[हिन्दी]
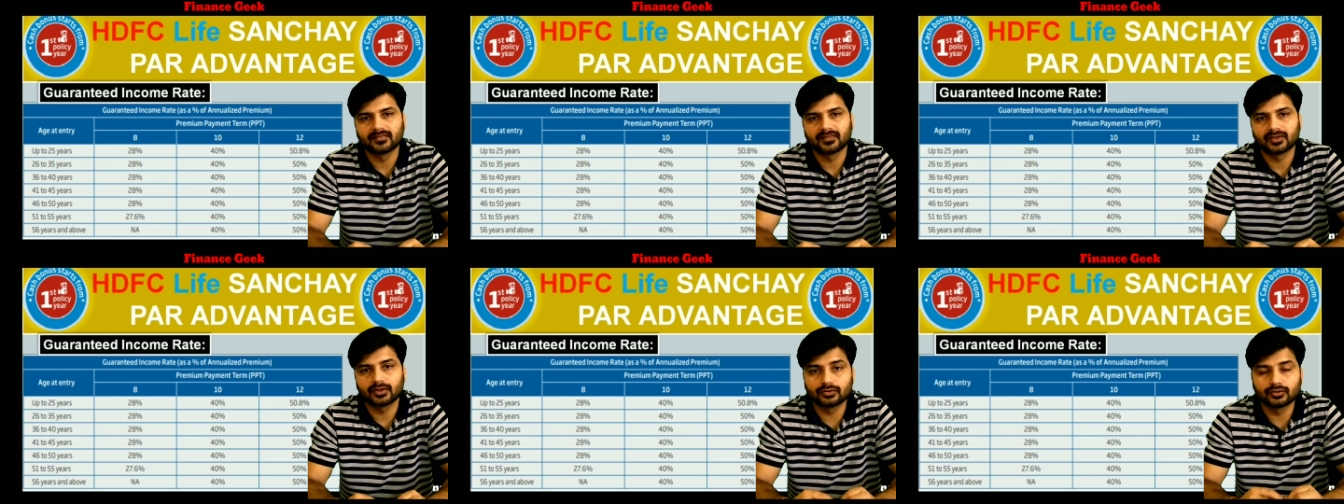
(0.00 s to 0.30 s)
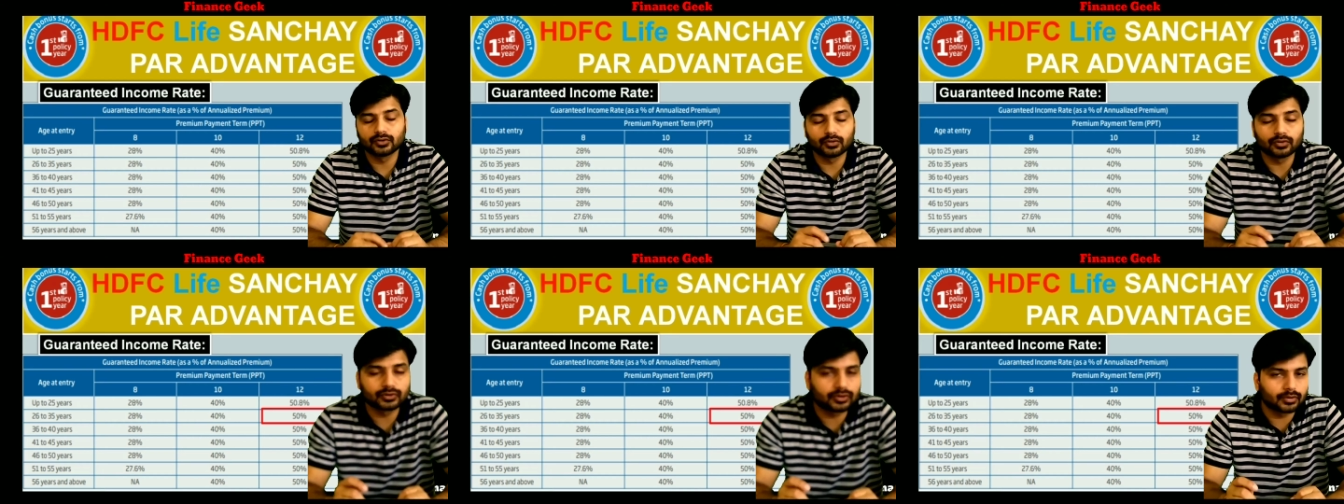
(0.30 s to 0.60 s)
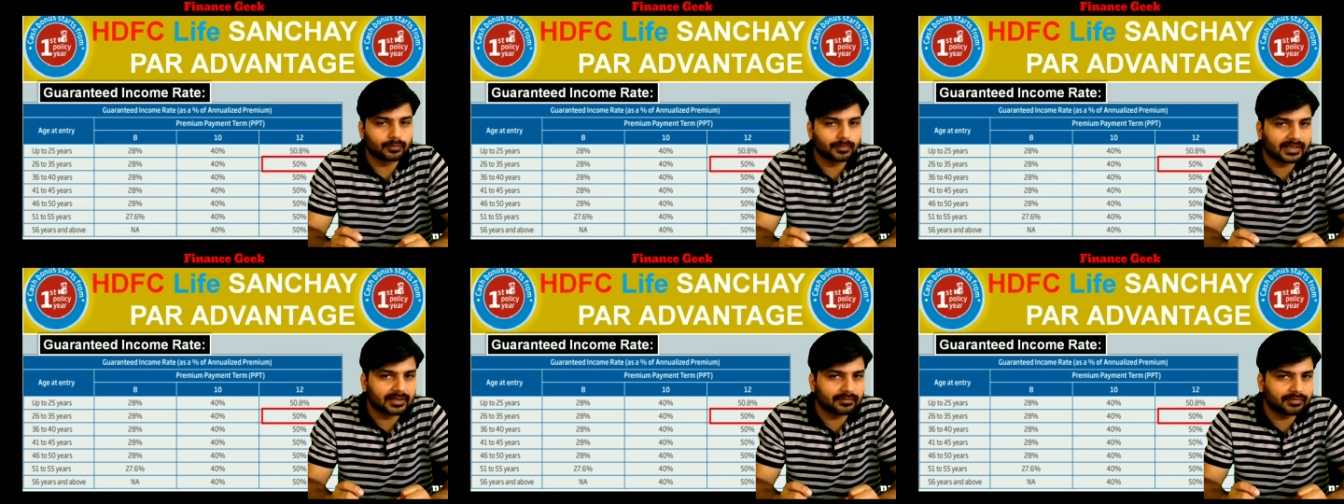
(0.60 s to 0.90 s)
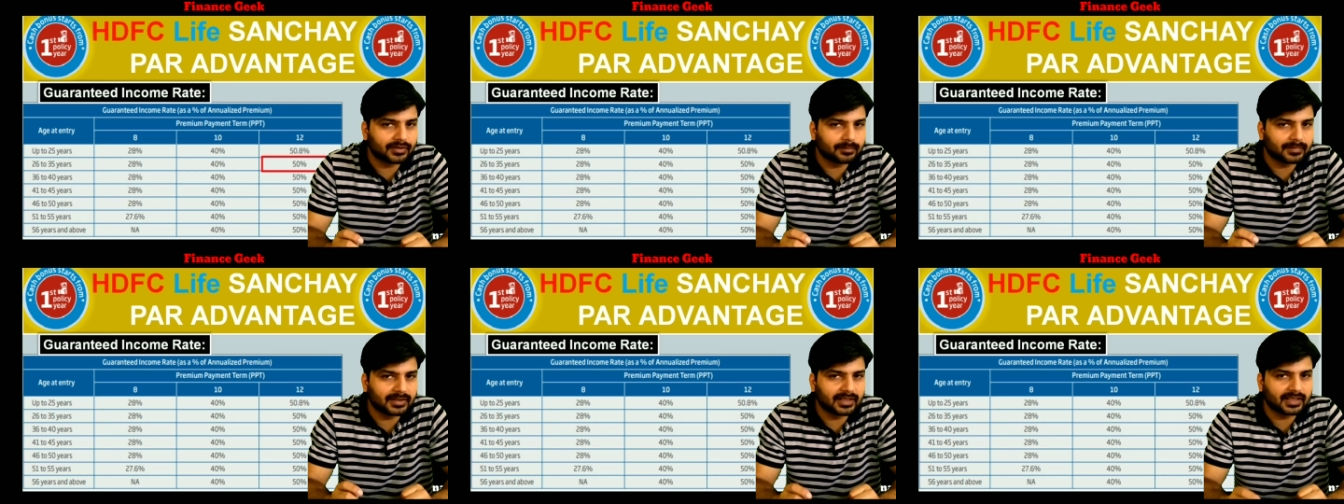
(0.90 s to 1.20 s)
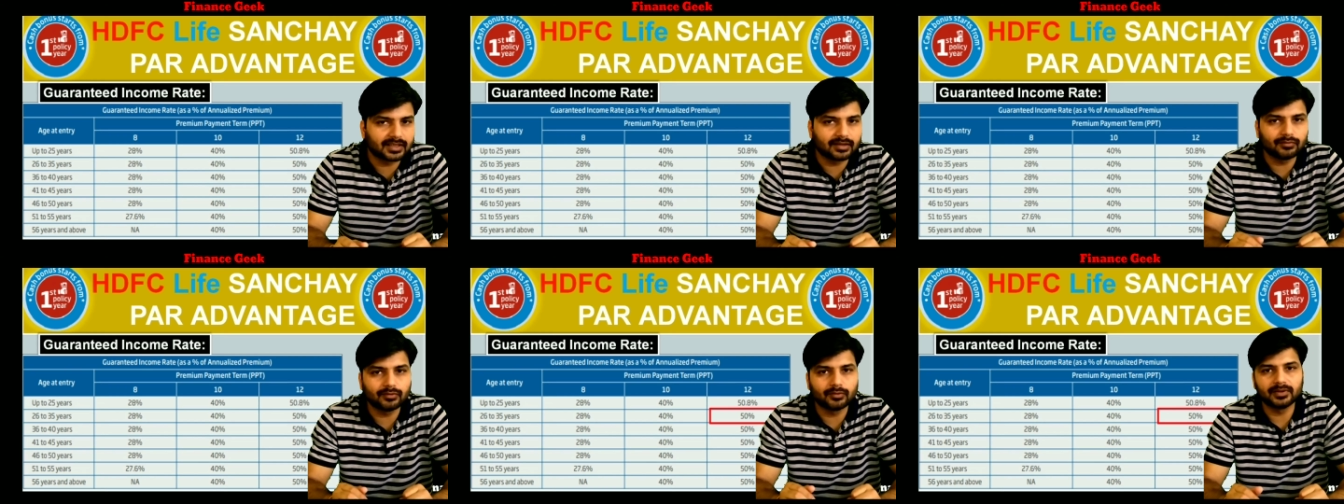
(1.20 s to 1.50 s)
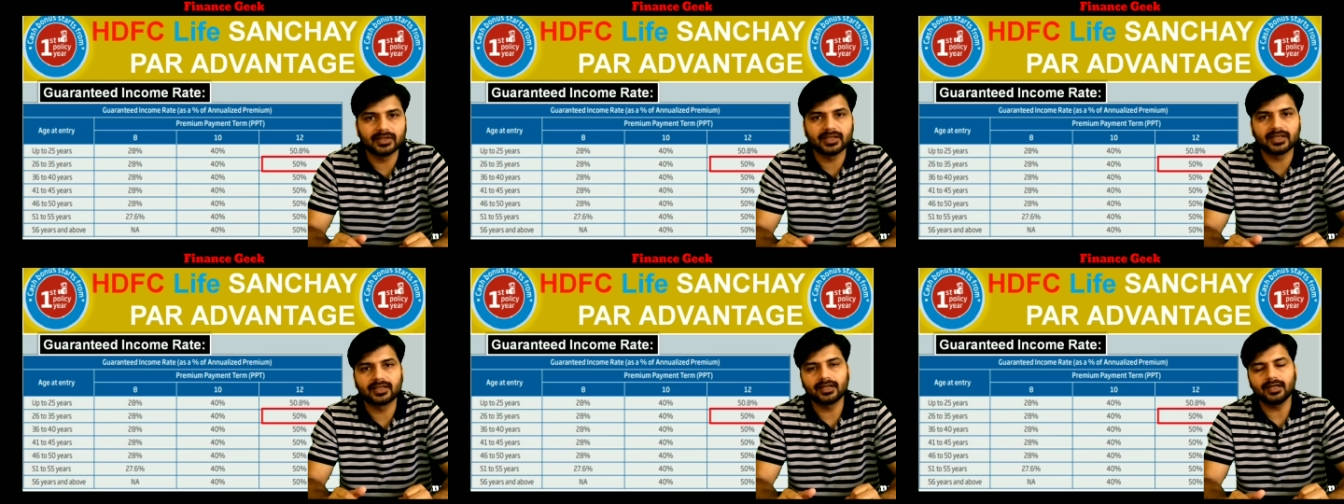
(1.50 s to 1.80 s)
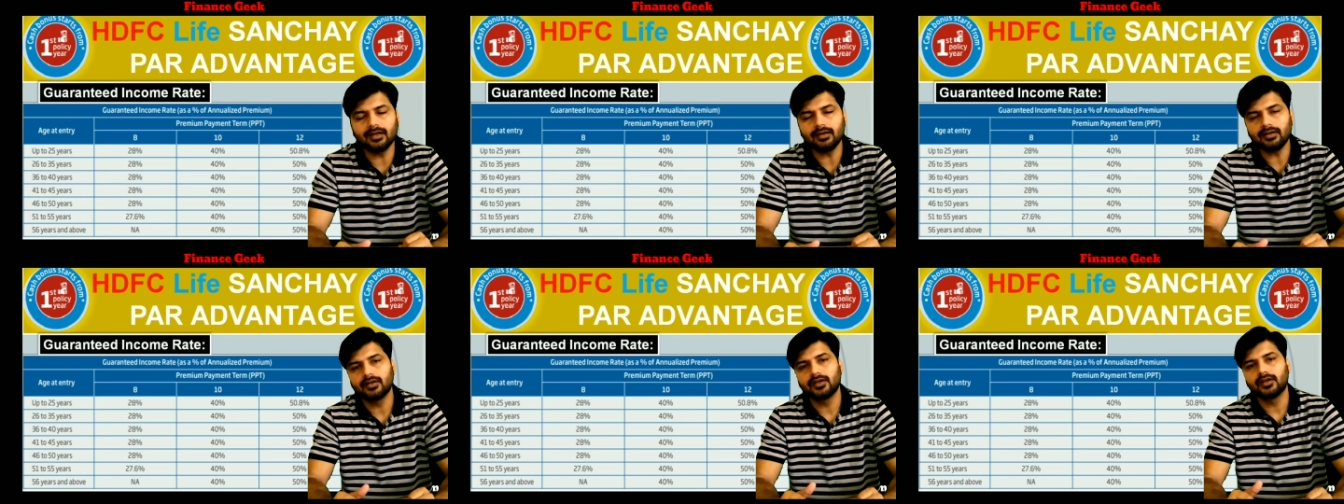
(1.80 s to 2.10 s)
तो जो उसको बेनिफिट मिलेगा वो
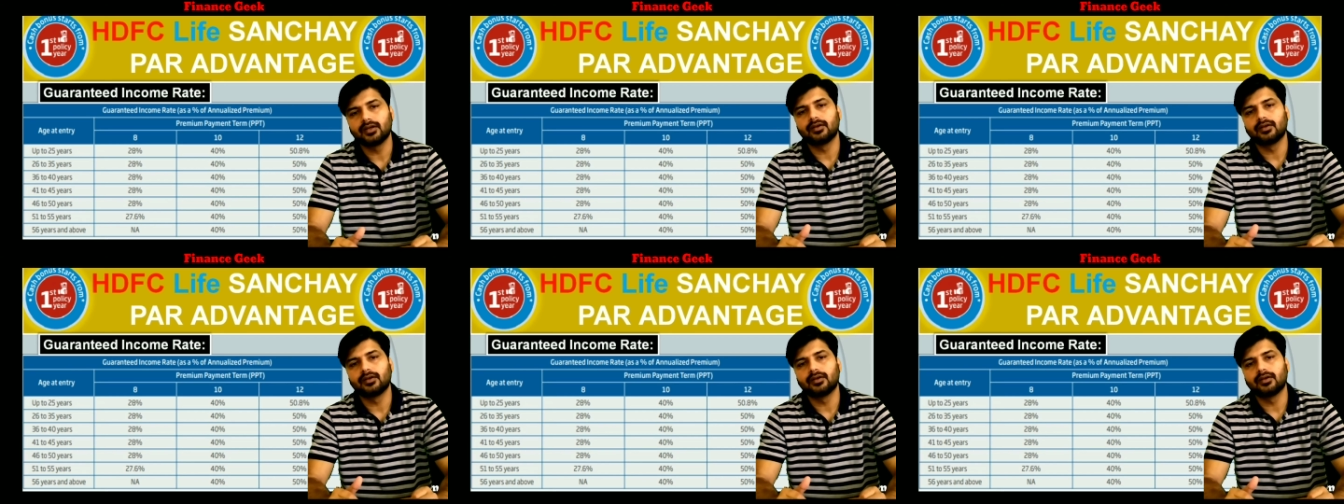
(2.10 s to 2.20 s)
मिलेगा